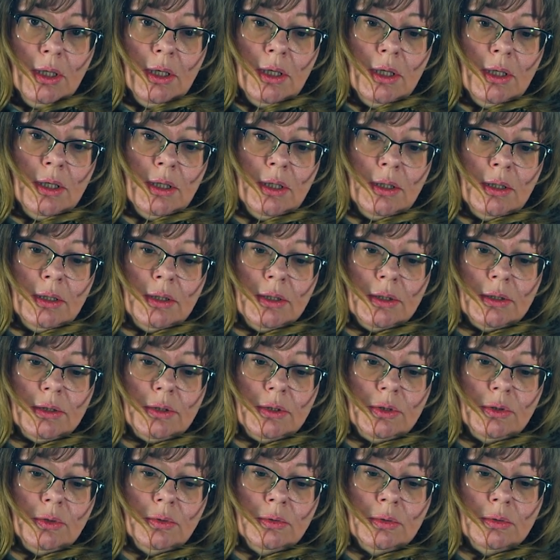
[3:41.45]
а,
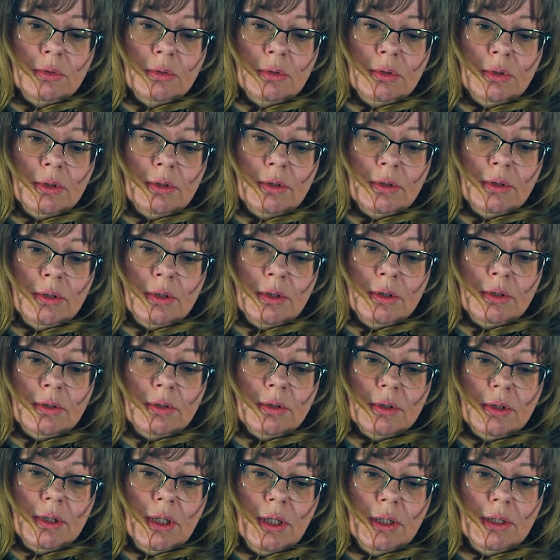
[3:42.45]
то
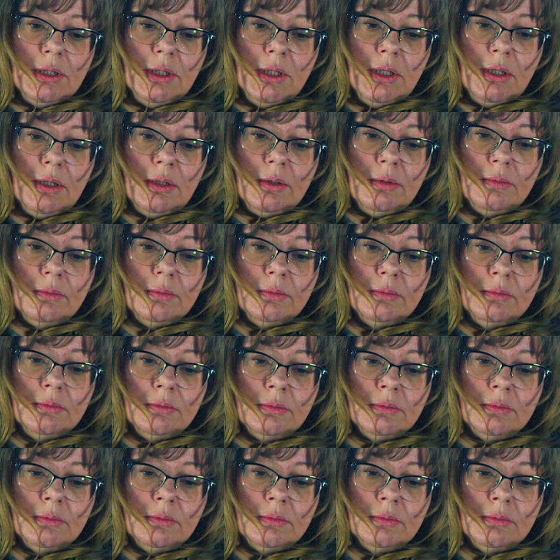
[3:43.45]
а, когда у